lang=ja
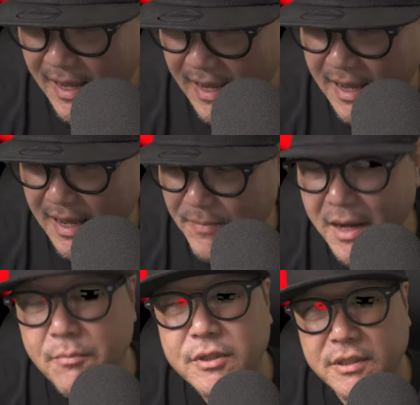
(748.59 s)
えー、ま
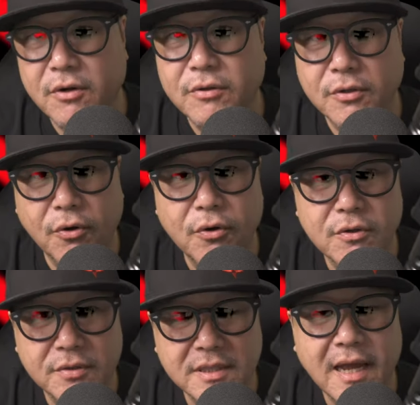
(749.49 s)
あもちろん
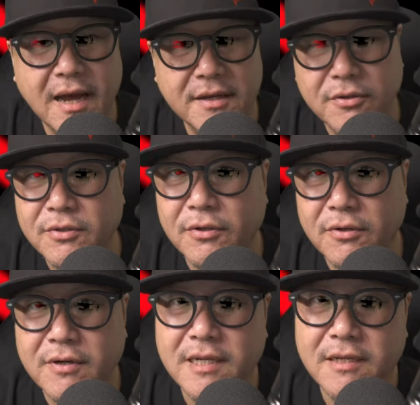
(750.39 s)
ロードスター、予想
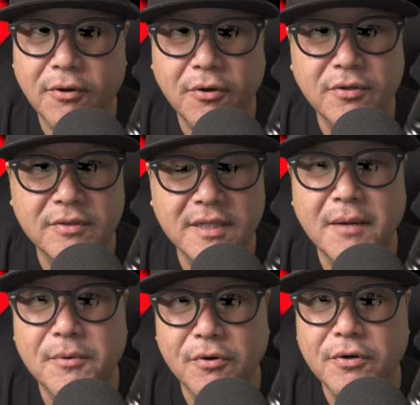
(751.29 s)
通りに
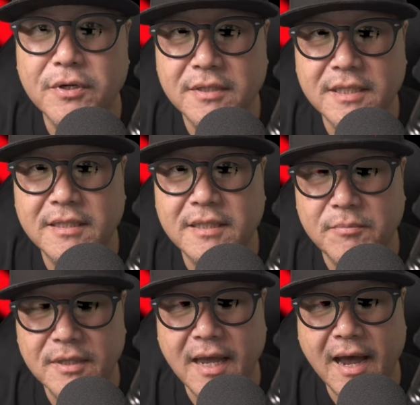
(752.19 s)
ロードスターもこういうシステムで、